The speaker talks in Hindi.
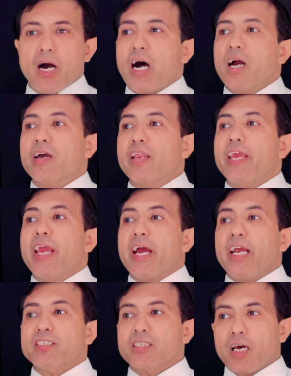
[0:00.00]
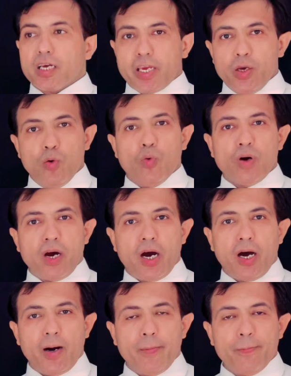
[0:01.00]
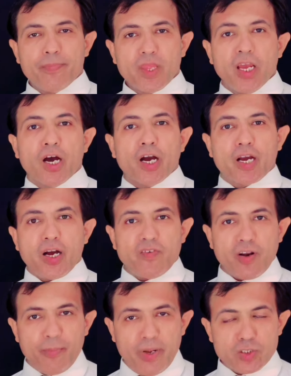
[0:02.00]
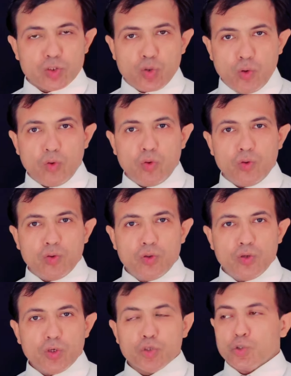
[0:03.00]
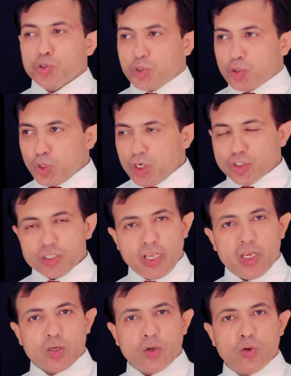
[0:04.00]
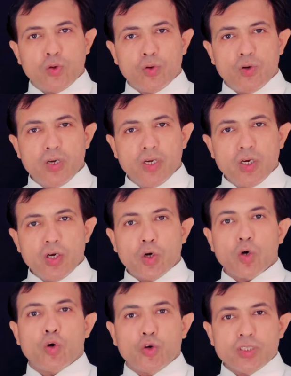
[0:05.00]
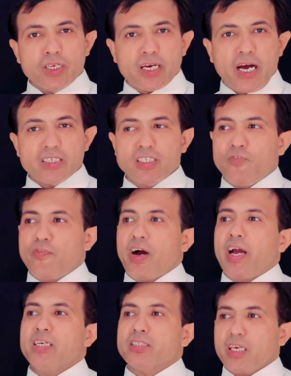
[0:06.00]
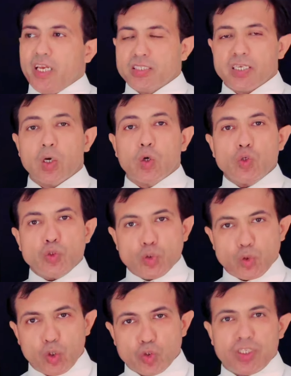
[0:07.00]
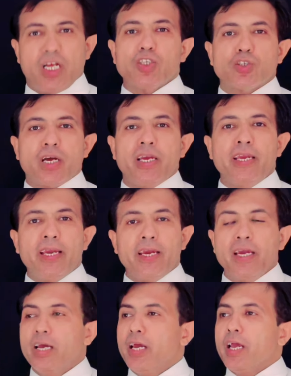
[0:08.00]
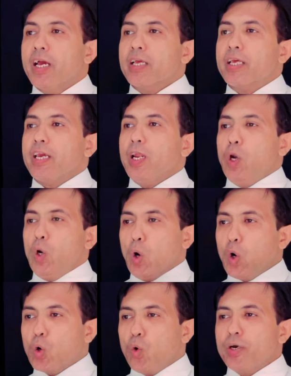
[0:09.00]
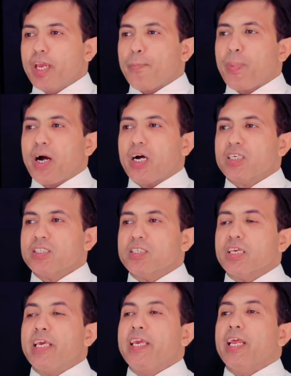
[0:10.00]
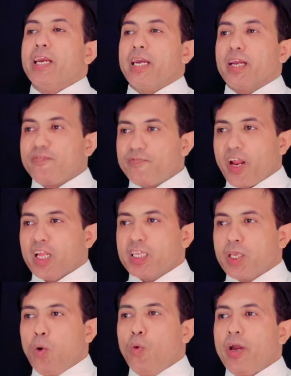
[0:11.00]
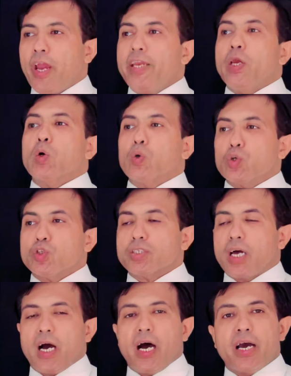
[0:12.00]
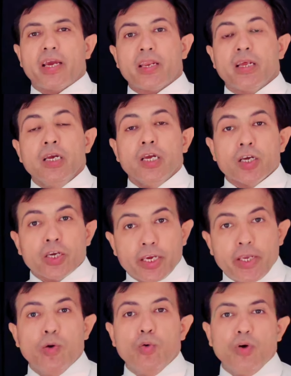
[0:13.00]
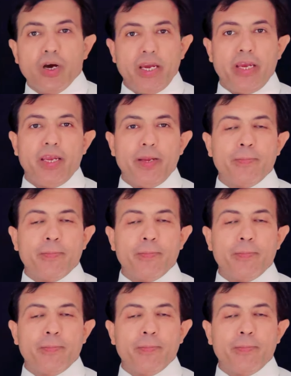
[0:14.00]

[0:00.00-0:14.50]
आखिर ये ऐसा क्यों हुआ गवर्नमेंट को जुडिशरी को खुद काजी फायज ईसा को सोचना चाहिए कि लोगों के पास ये नफरत क्यों है ये गुस्सा आखिर क्यों है